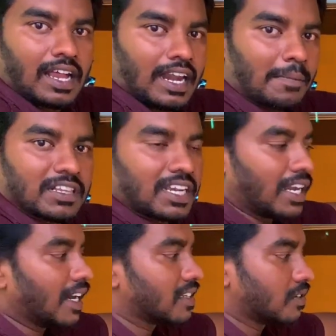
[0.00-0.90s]
நம்ம அந்த
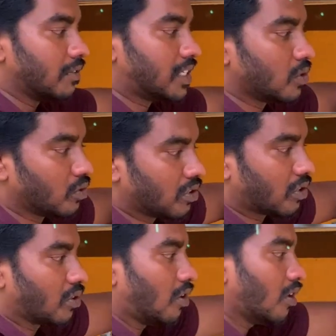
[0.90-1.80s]
இண்டிகேட்டர்ஸ் வந்து வச்சு
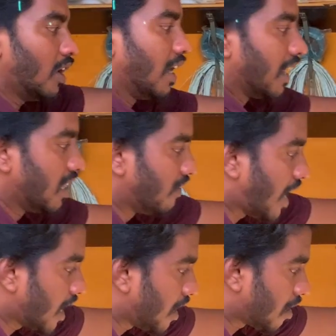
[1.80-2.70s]
கொடுத்துட்ருக்கோம் இது
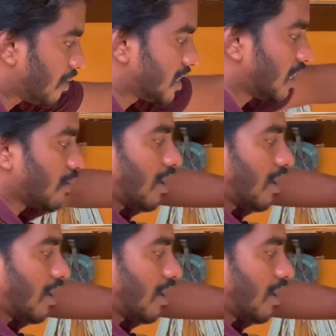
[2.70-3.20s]
வேணான்ற பட்சத்தில் நம்ம